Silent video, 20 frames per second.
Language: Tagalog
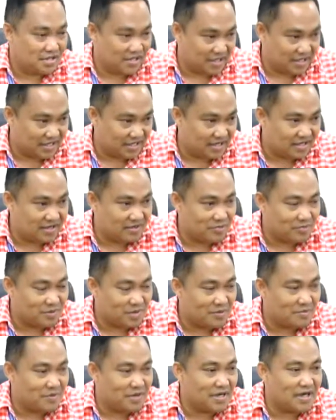tingnan niyo yung
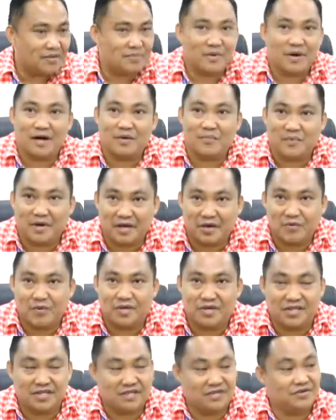mga bagay baka
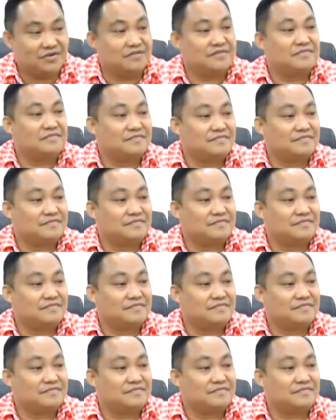maiwan ninyo.